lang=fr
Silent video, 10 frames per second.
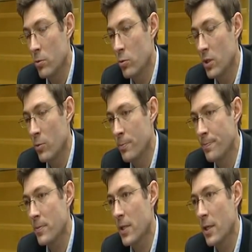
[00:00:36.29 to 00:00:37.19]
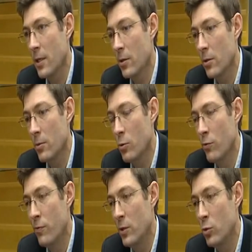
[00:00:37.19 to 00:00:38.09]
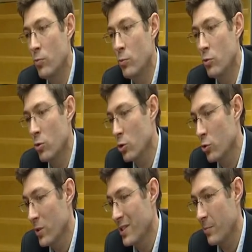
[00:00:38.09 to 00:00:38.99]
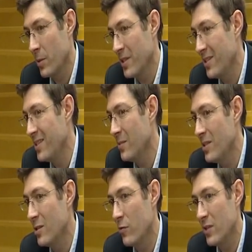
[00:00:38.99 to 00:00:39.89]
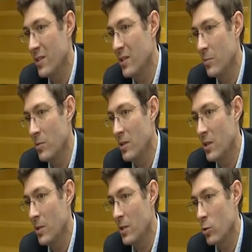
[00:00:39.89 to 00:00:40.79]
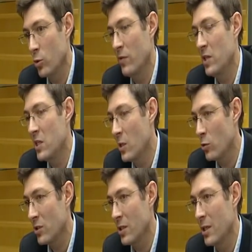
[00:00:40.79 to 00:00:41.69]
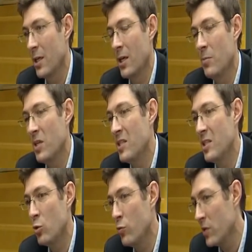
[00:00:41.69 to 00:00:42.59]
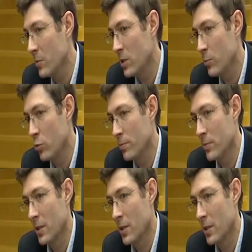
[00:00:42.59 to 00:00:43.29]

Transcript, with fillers: notamment. Et euh, le fait de, de ça permet de dynamiser en fait cette dynamique qu'on avait déjà lancée, mais qui s'est soufflée un petit peu.